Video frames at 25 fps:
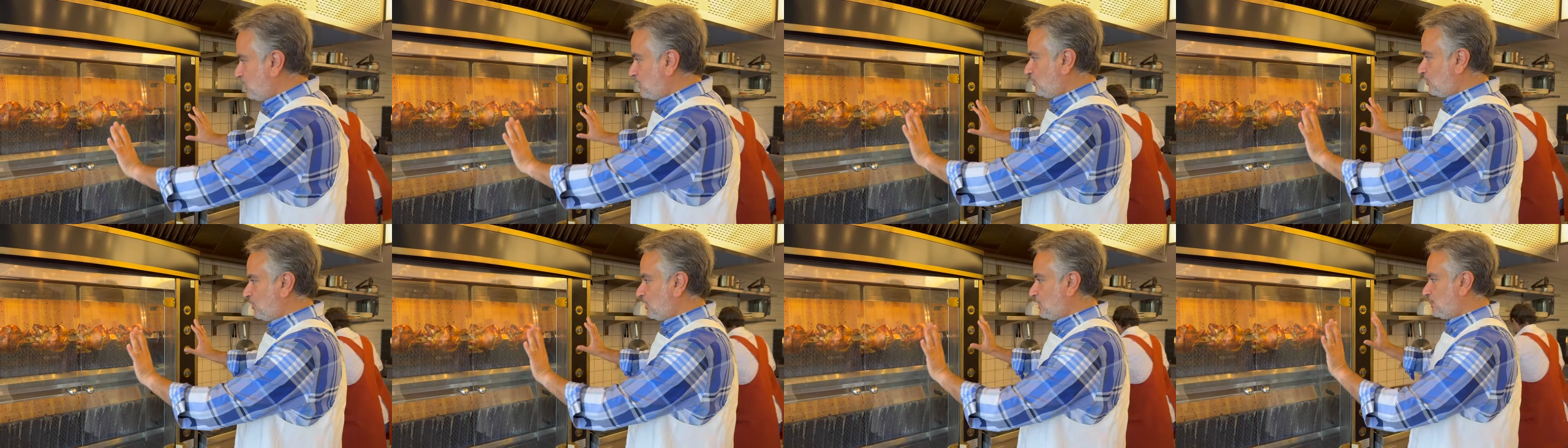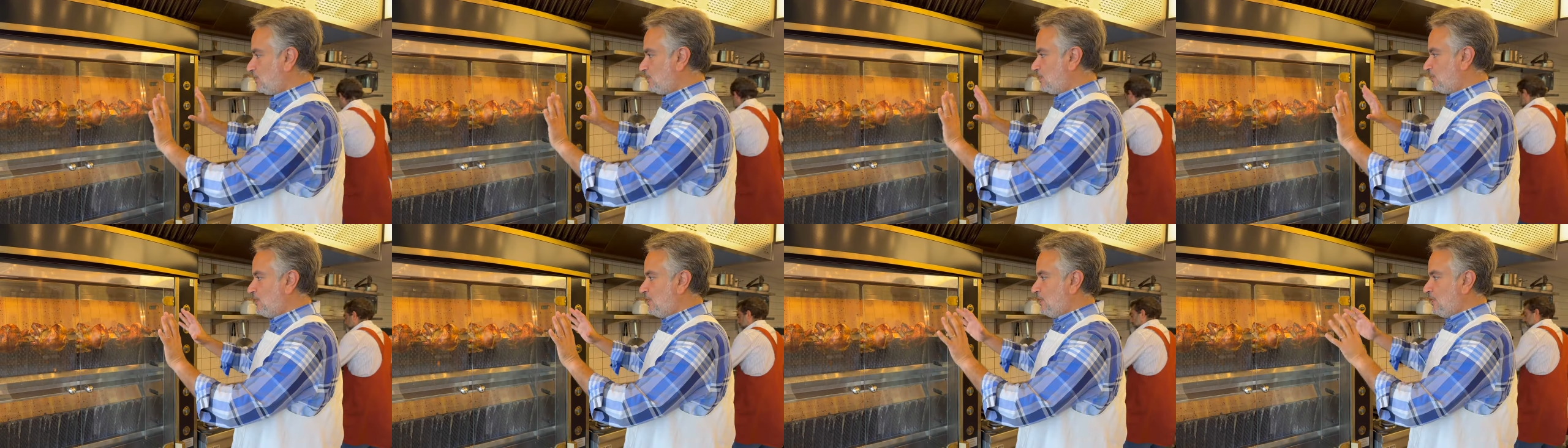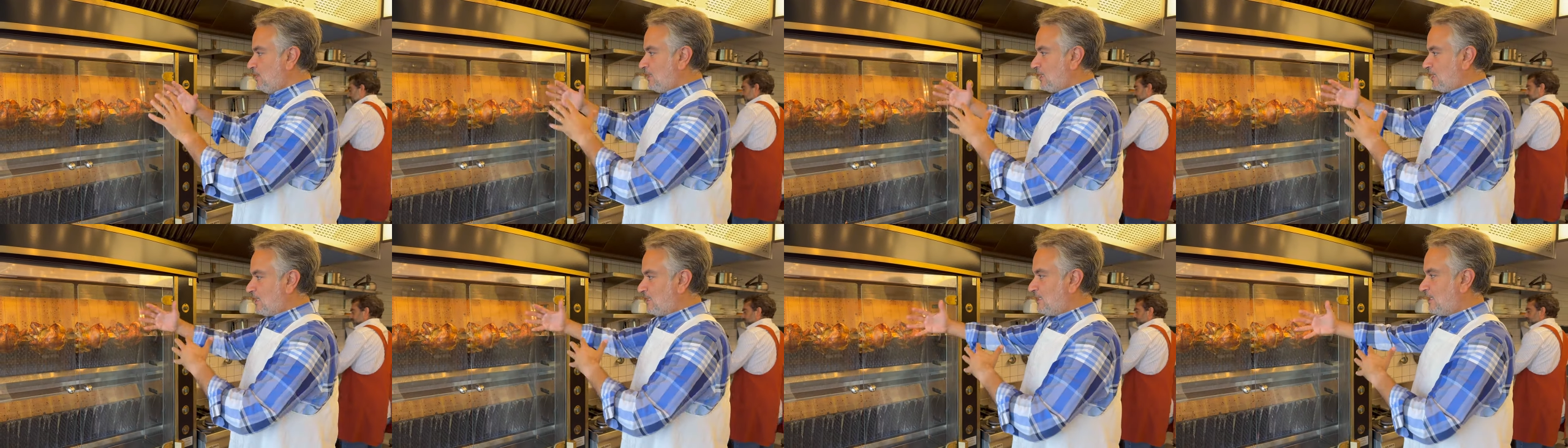ورا
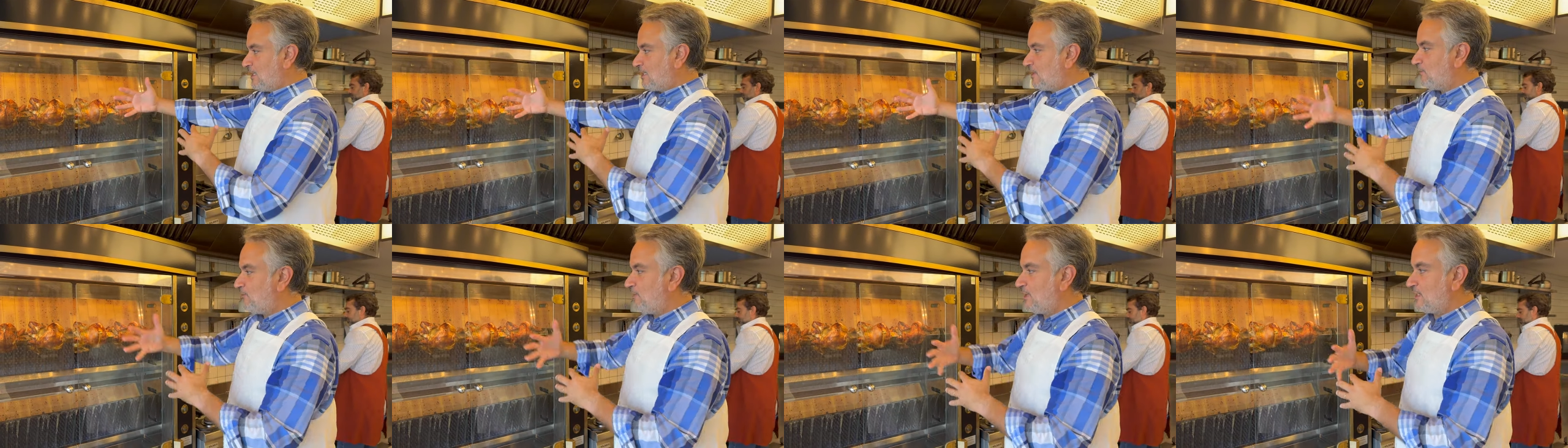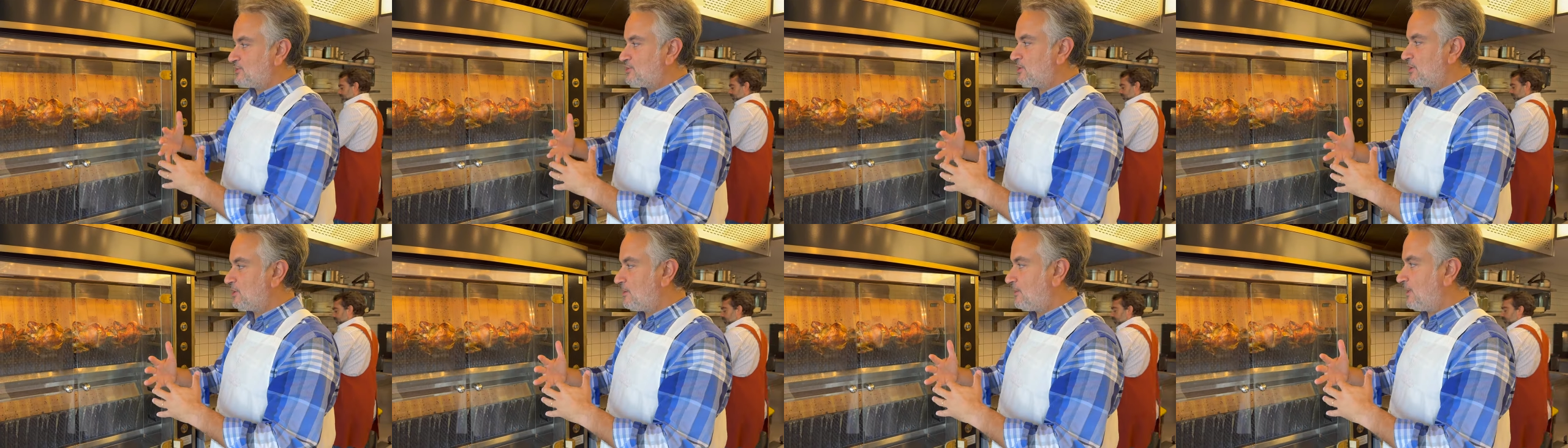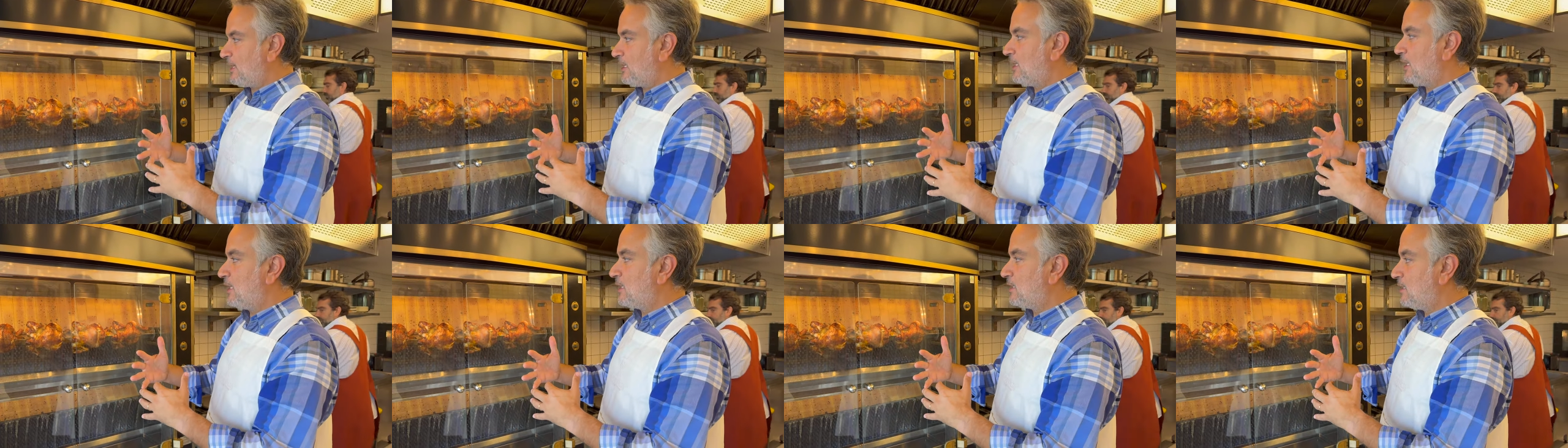عندنا ريفلكشن تبع
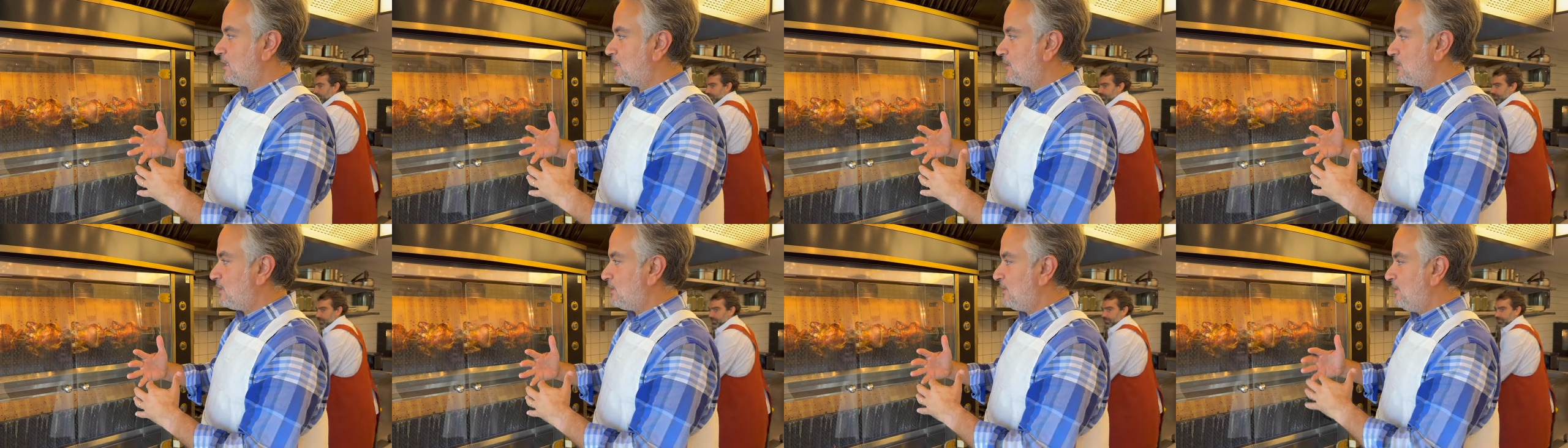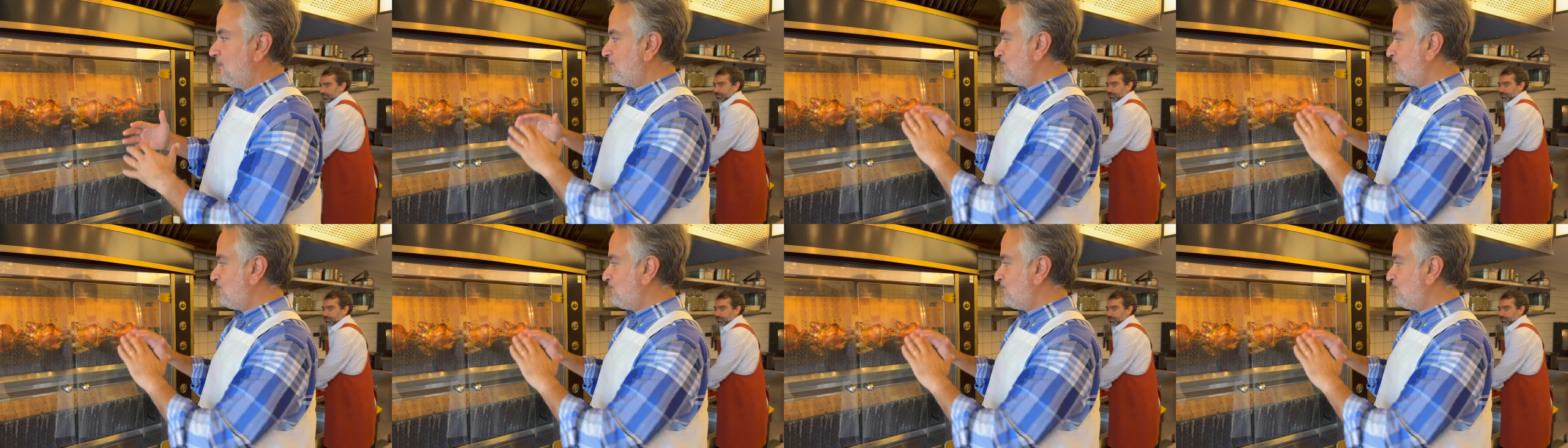الحراره